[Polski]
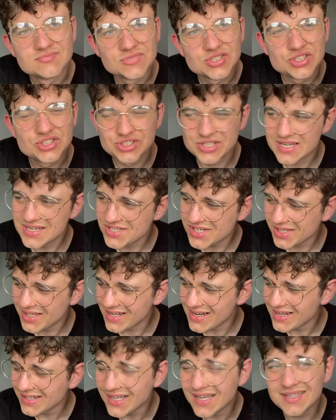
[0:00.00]
Szczerze ta
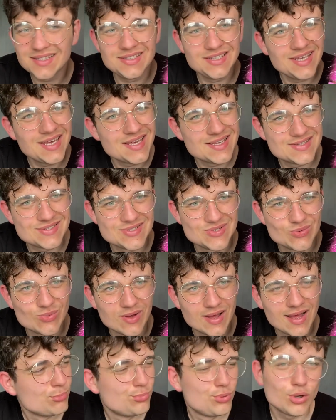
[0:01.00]
lalka
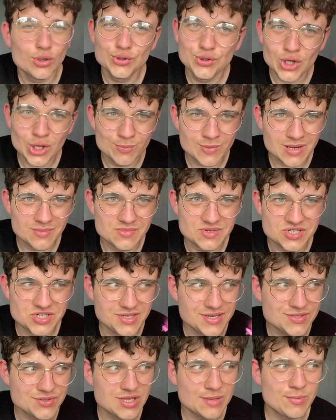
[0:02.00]
niezła. Podoba mi się.
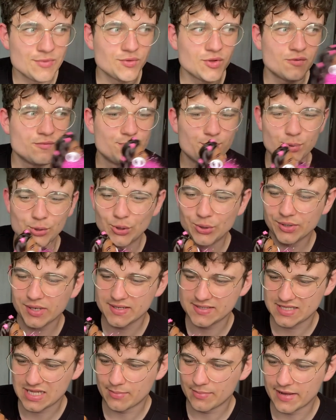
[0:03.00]
Jest na pewno progres
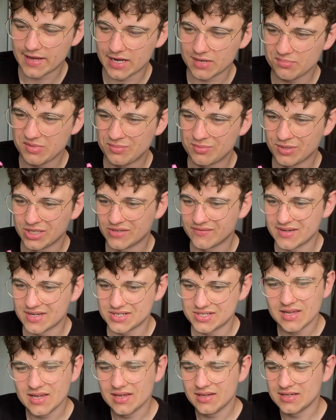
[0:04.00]
dla Barbie,
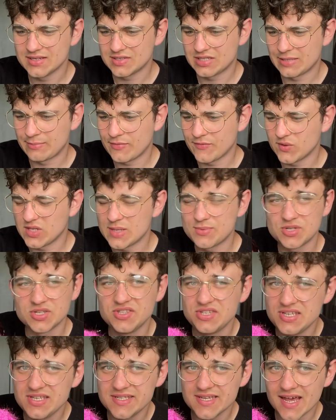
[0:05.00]
ponieważ jest na pewno lepszy
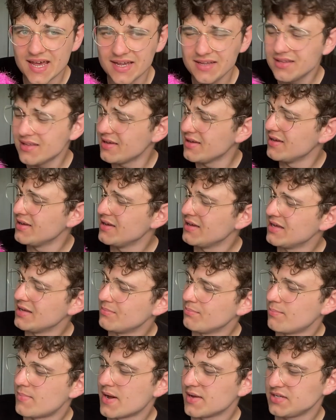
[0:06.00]
design,
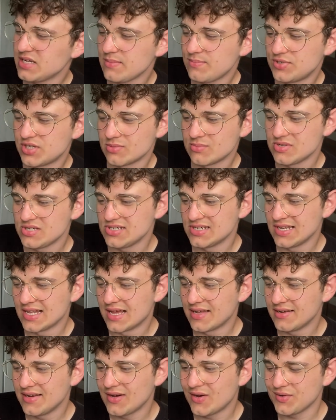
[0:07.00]
bardziej
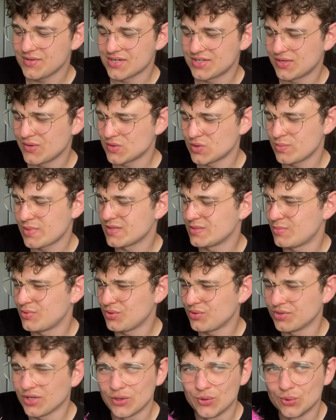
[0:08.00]
przemyślane, chociaż nie rozumiem
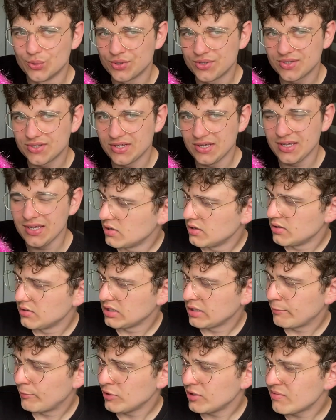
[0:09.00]
zbytnio tej kurtki. Nie
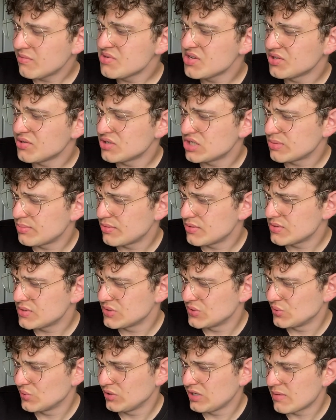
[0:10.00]
podoba mi się to, że po
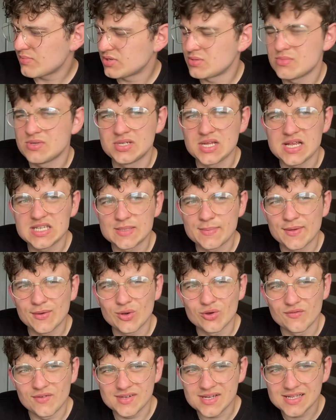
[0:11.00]
prostu nie przemyśleli
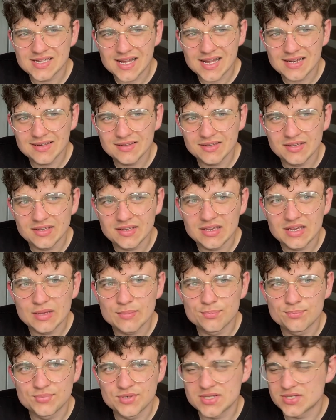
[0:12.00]
zapakowane lalki i
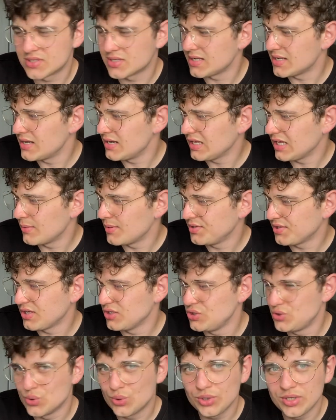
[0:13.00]
przez te lalka ma takie
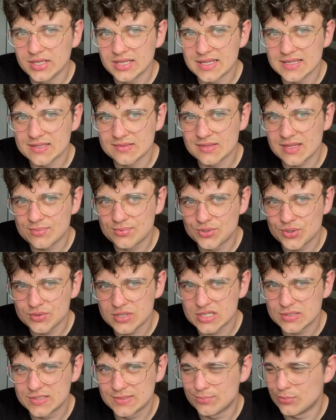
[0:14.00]
dziurki na, na
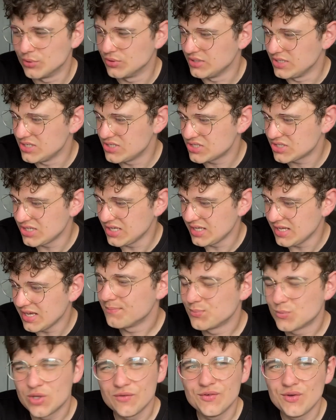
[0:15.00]
przodzie spódniczki.
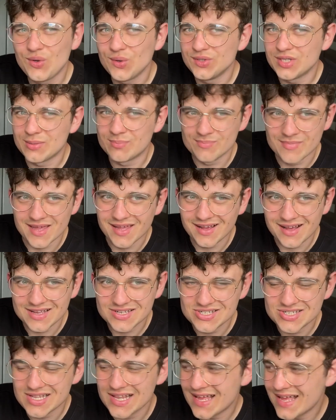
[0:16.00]
To wygląda mega
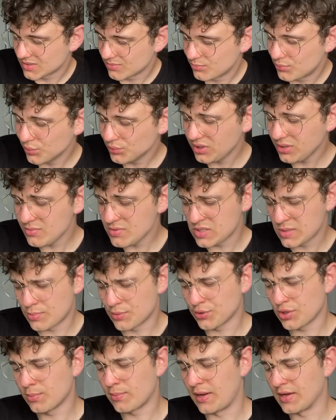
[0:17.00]
źle. Buty mi się
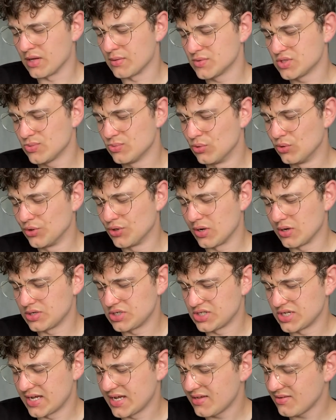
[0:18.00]
podobają, są
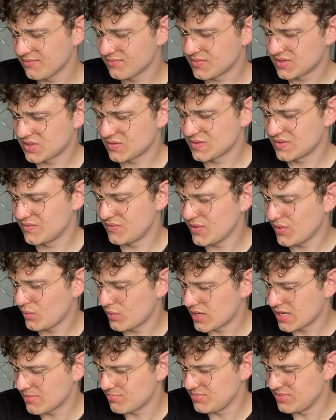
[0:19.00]
urocze, są
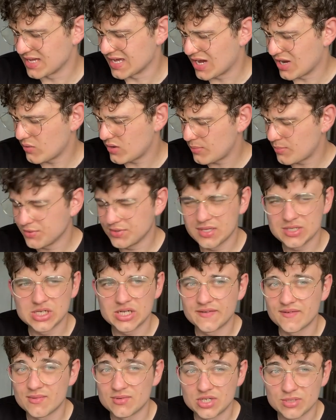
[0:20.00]
zwykłe, białe,
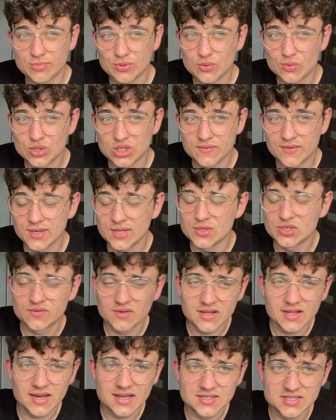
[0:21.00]
podejrzewam, że były używane już
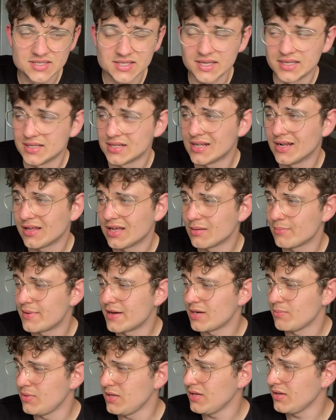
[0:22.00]
wiele razy na innych lalkach
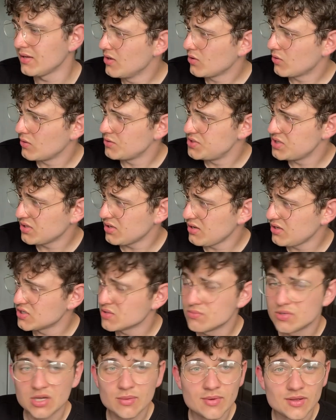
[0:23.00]
Barbie. Kolczyki są
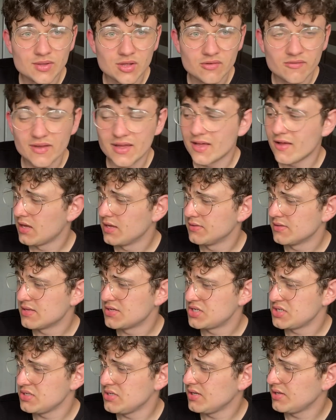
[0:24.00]
chyba nowe,
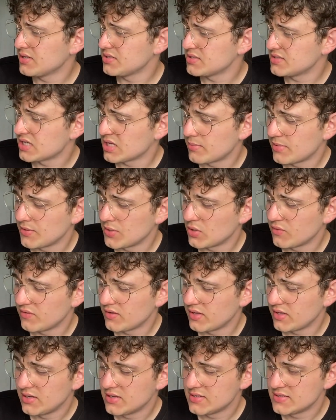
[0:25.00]
naszyjnik też jest chyba
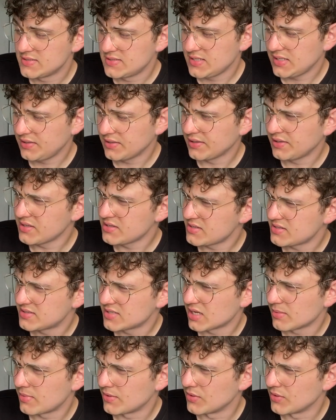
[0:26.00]
nowy, sygnet też jest chyba